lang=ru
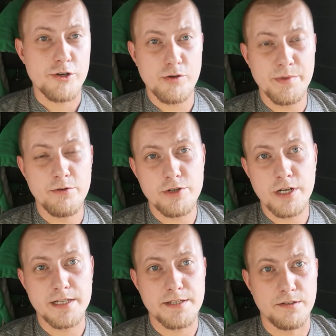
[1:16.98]
А еще мне
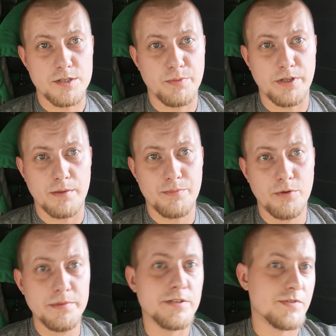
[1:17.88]
очень хотелось бы
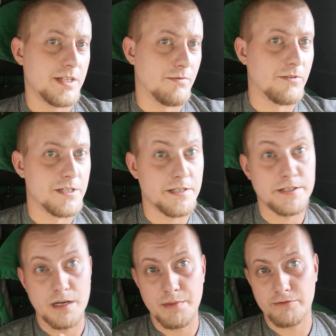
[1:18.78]
напомнить всем
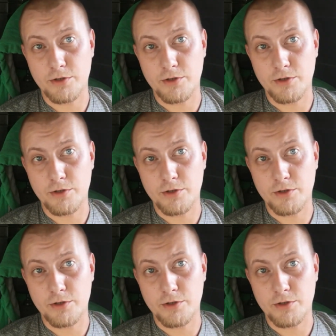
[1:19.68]
водителям,